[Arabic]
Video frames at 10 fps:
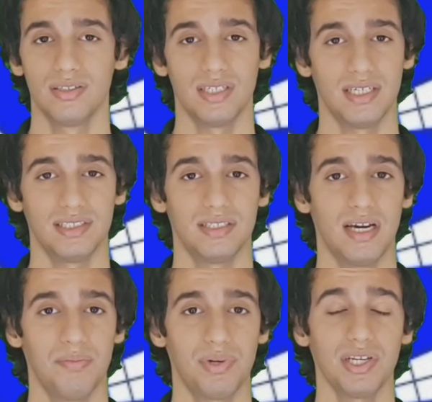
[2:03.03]
يعني
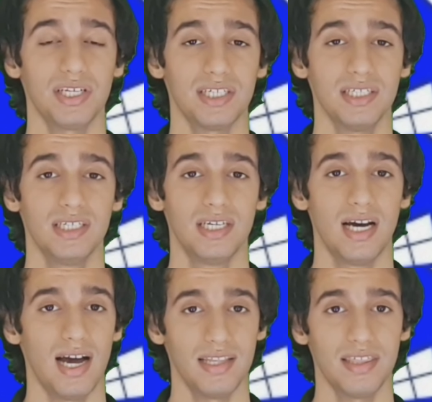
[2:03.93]
أمريكا
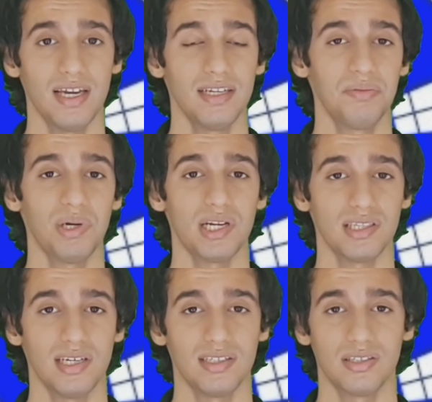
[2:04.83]
هذه ثاني مرة
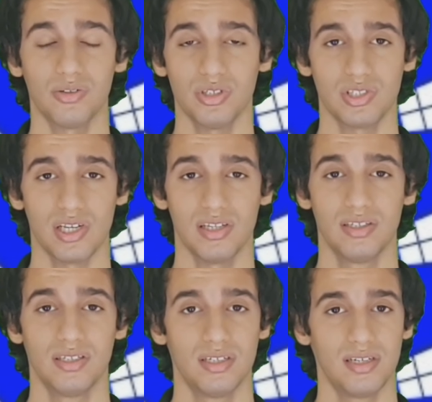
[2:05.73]
تعطي رخصة
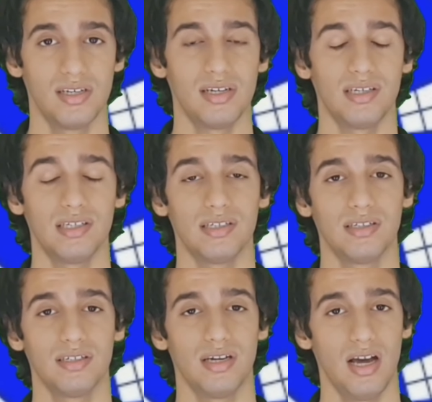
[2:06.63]

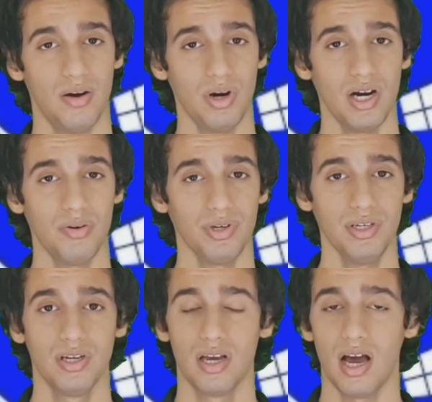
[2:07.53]
لهواوي
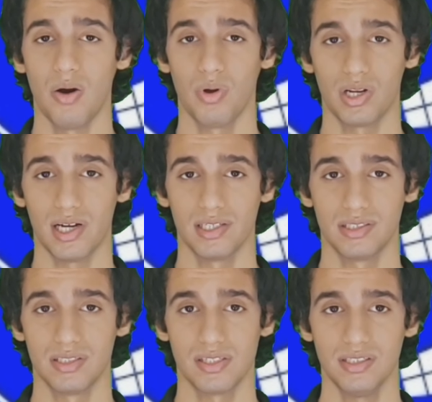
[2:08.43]
أول كانت
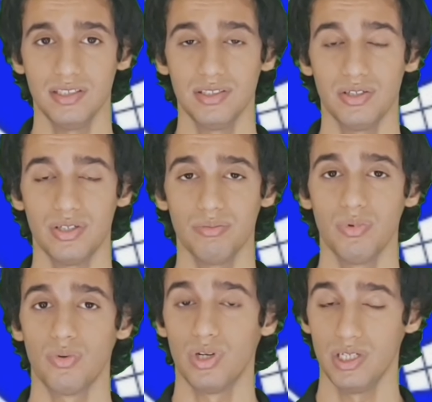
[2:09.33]
90 يوم
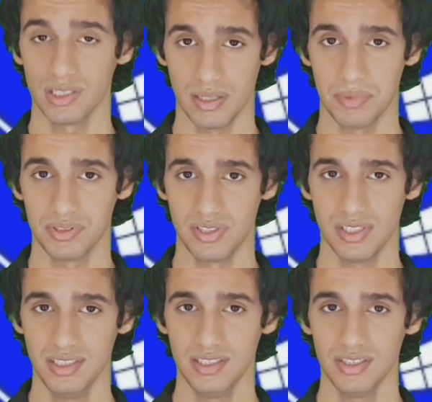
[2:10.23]
والحين كمان
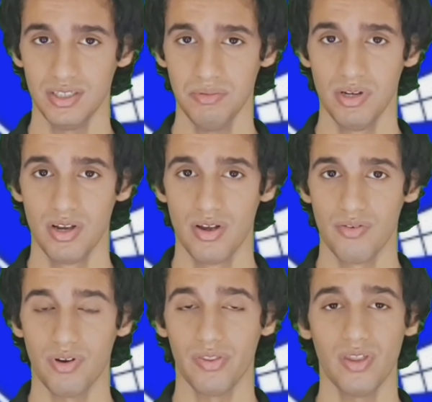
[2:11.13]
90 يوم
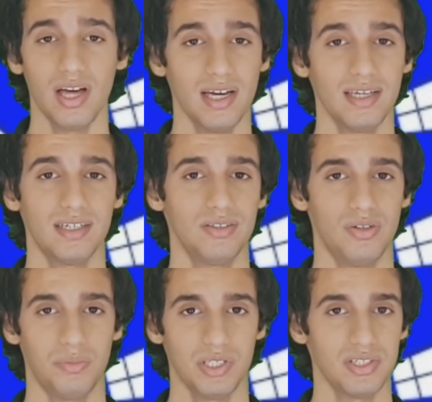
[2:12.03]
فالظاهر
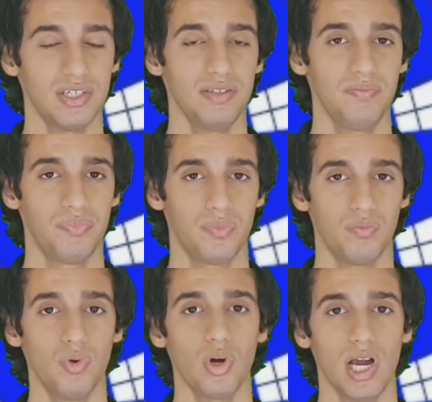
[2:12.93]
أنهم أصلا
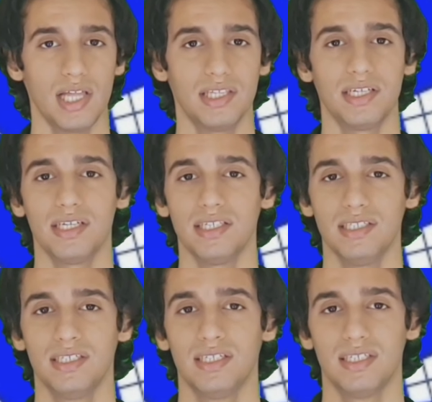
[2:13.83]
مو قادرين
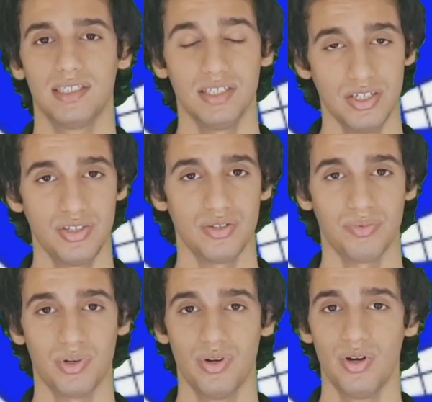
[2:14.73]

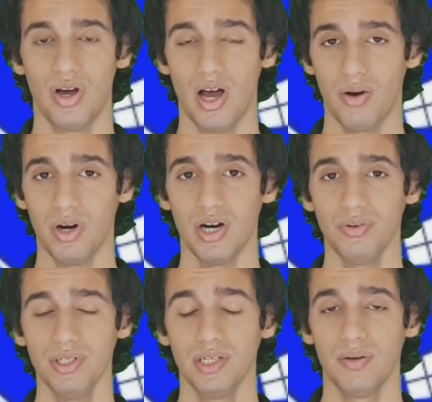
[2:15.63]
يهزموا
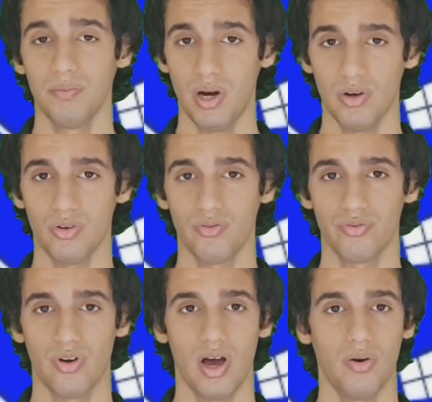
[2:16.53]
هواوي معروف
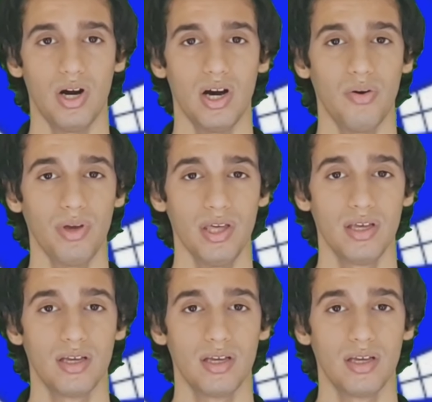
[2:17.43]
هواوي